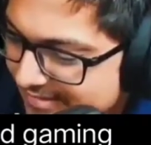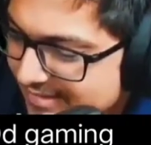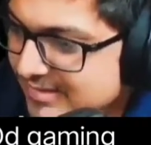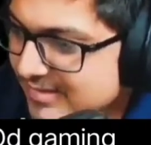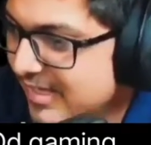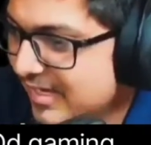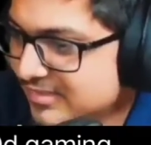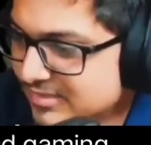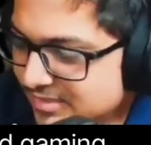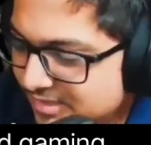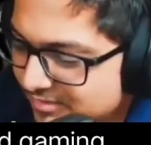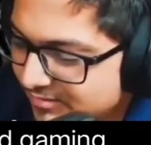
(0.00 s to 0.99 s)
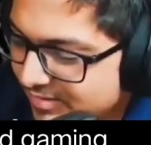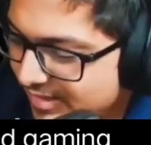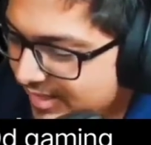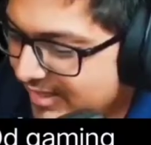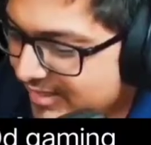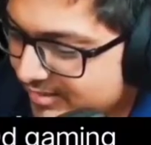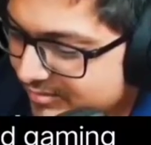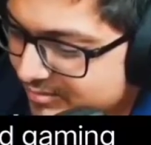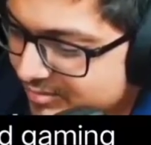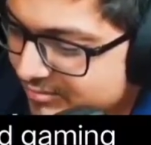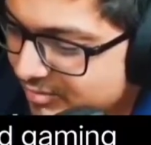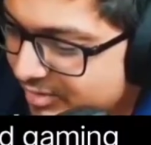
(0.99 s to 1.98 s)
जैसे ये हैश टैग वन आए हम
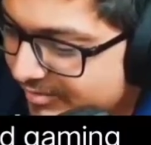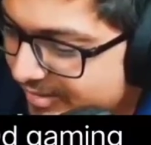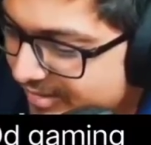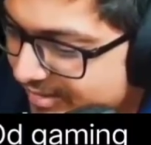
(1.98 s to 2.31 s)
लोग वॉर में